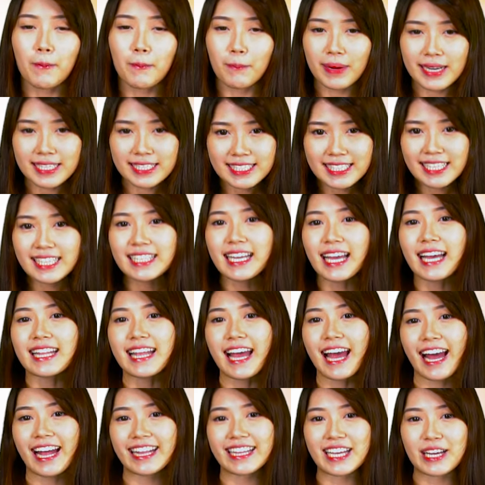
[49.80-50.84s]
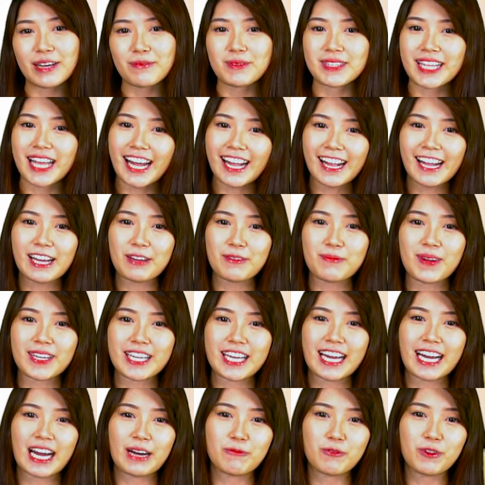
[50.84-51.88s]
Pastinya ada hadiah menarik
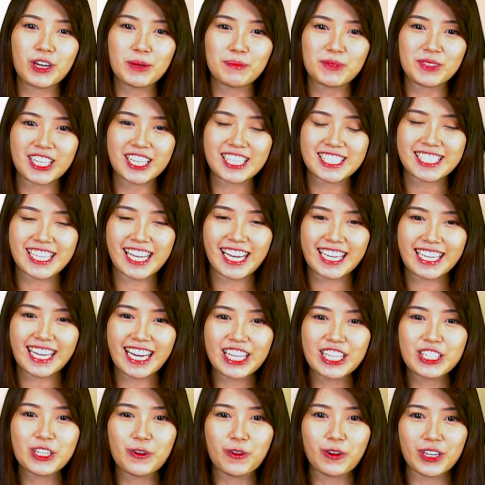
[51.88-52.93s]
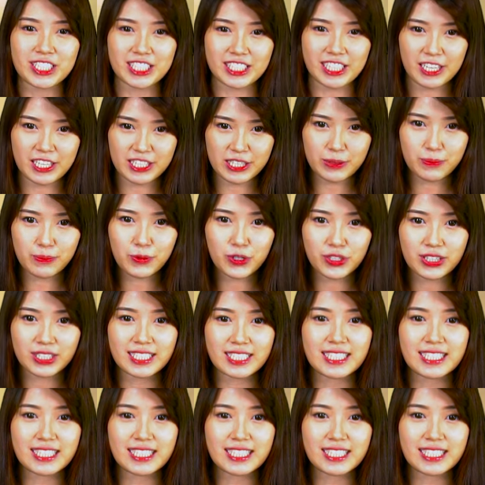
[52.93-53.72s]
bagi kamu yang menyelesaikan quest tersebut.